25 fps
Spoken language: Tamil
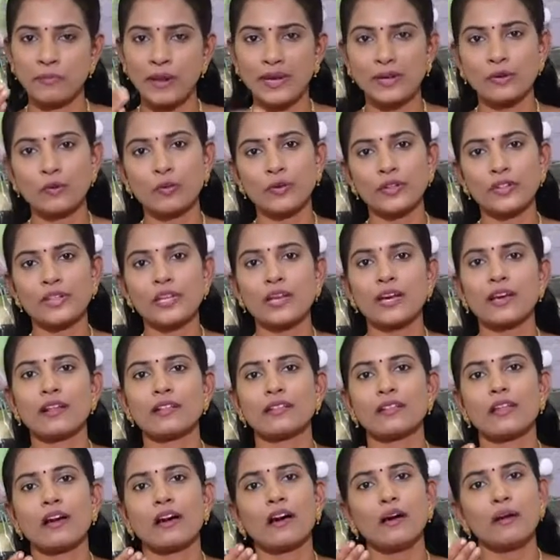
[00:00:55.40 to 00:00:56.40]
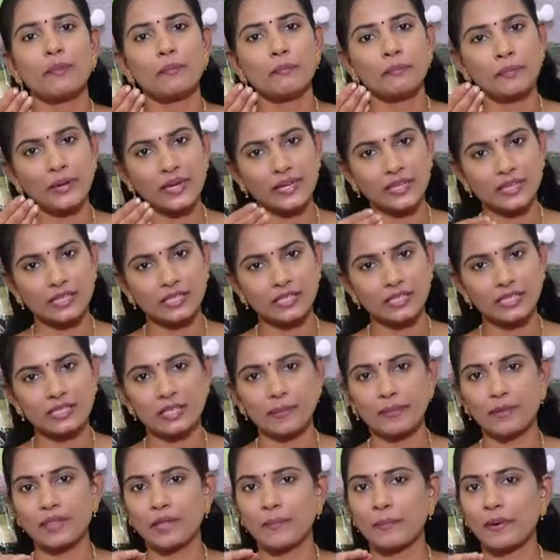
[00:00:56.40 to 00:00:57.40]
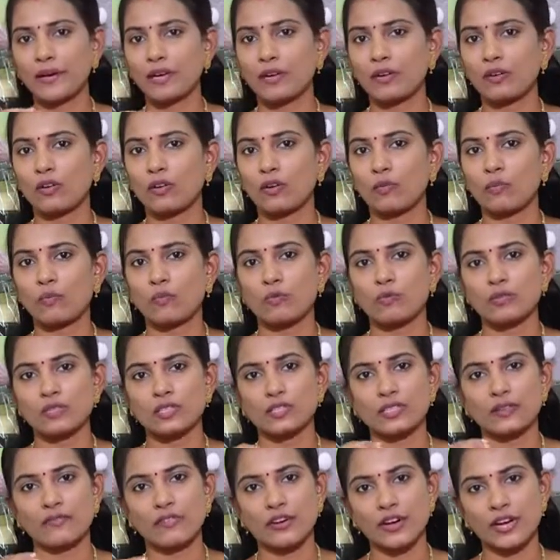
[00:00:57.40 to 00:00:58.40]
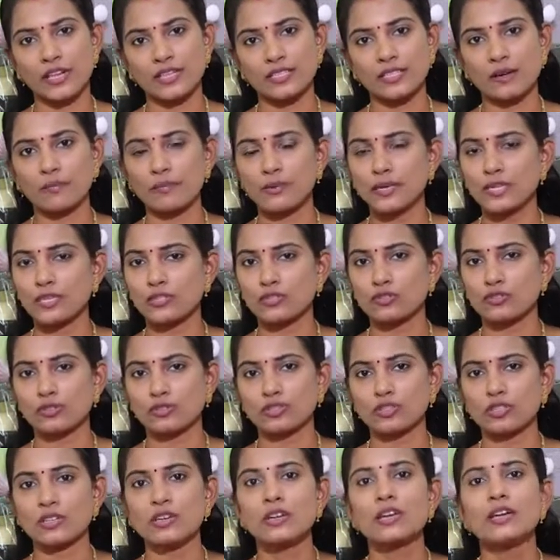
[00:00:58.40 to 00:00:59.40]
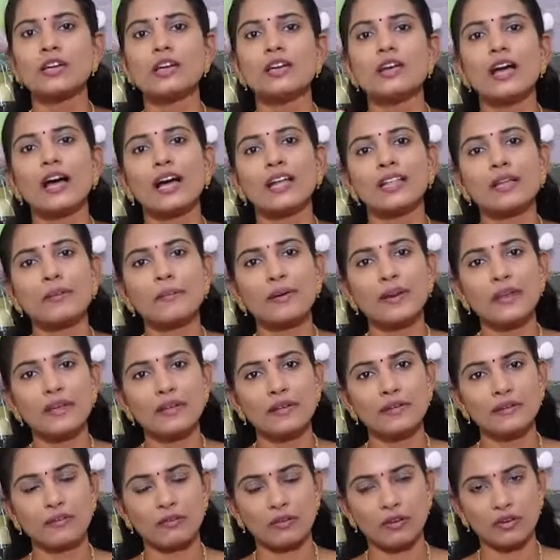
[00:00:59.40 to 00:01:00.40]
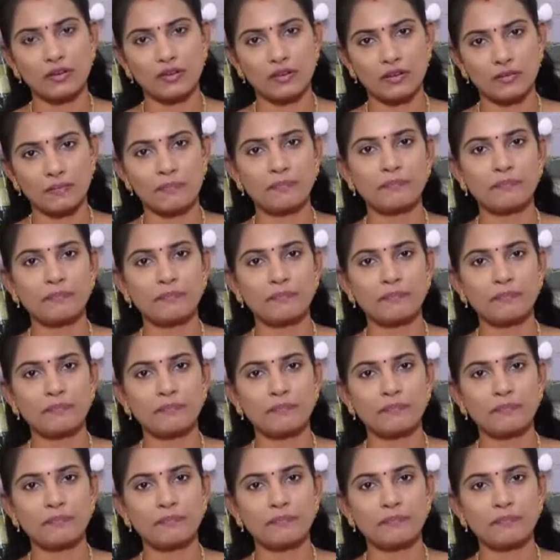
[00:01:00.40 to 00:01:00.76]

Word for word: பெண் குழந்தையாக இருந்தால் பெண்களுக்கு சம்மந்தப்பட்ட ஹார்மோன்ஸ் ஃபார் எக்ஸாம்பிள் ஈஸ்ட்ரஜன் அதே மாதிரி ஒரு